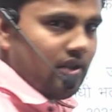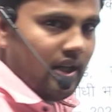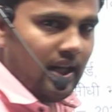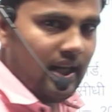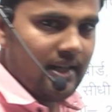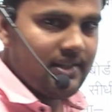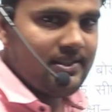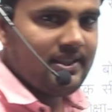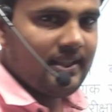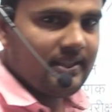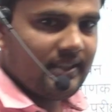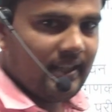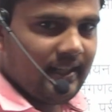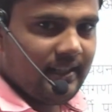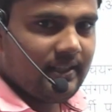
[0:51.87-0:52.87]
आज ही की
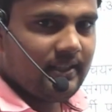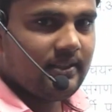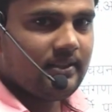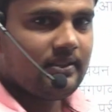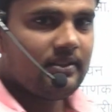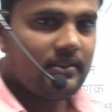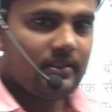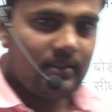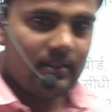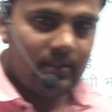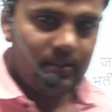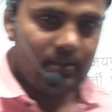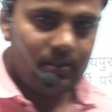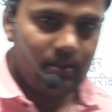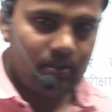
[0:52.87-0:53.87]
तारीख
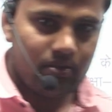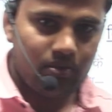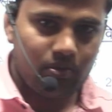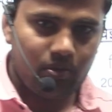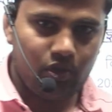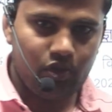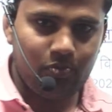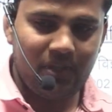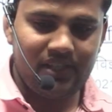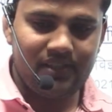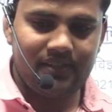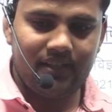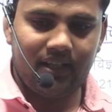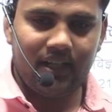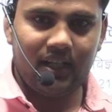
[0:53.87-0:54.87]
उसमें
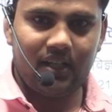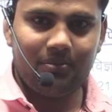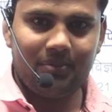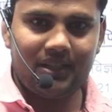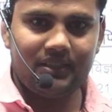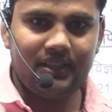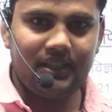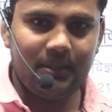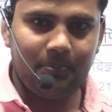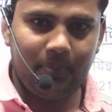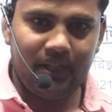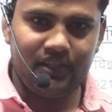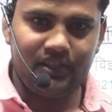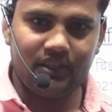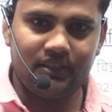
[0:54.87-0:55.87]
संगणक भर्ती की
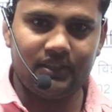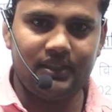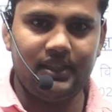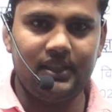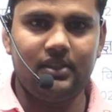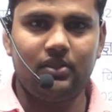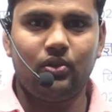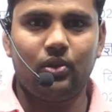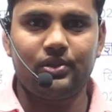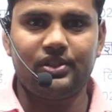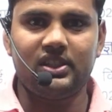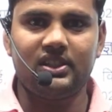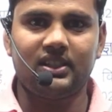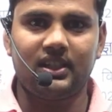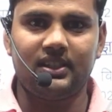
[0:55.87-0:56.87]
परीक्षा तिथि घोषित
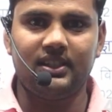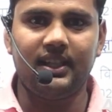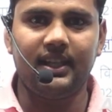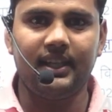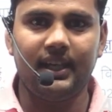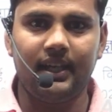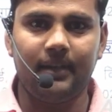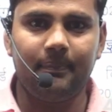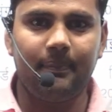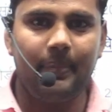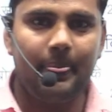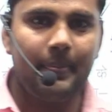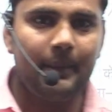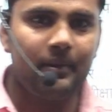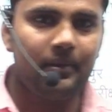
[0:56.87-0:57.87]
कर दी गई है
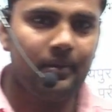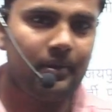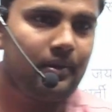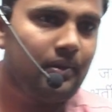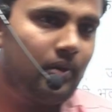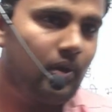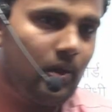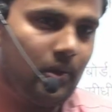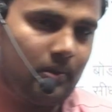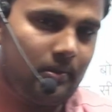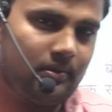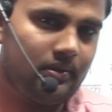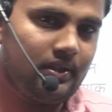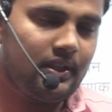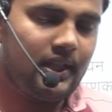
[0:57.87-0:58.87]
और
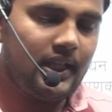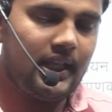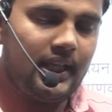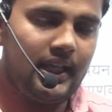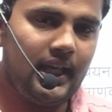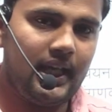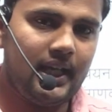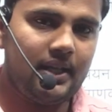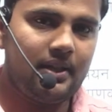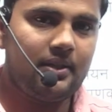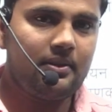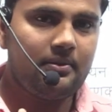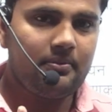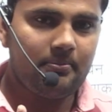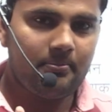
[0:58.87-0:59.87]
एक
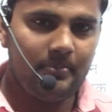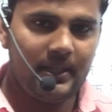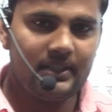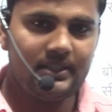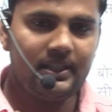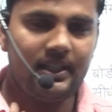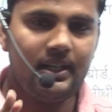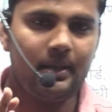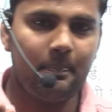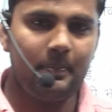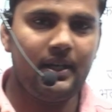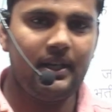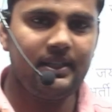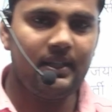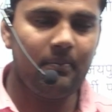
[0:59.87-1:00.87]
बेहतरीन
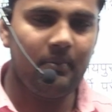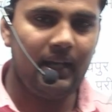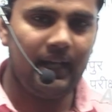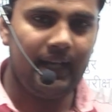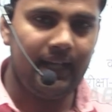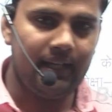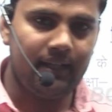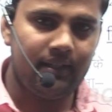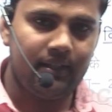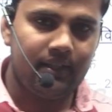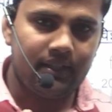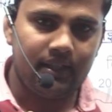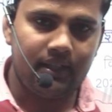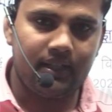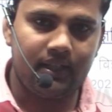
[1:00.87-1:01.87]
अपडेट ये मिला है
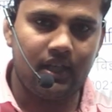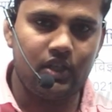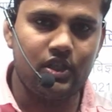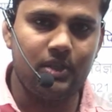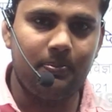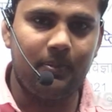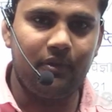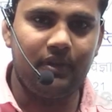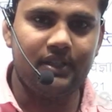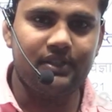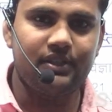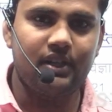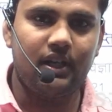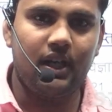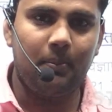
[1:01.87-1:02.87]
कि कृषि पर्यवेक्षक
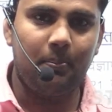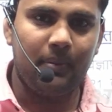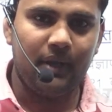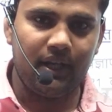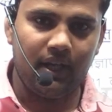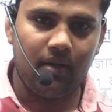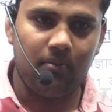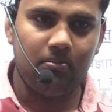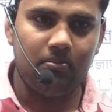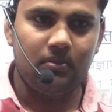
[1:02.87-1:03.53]
का परिणाम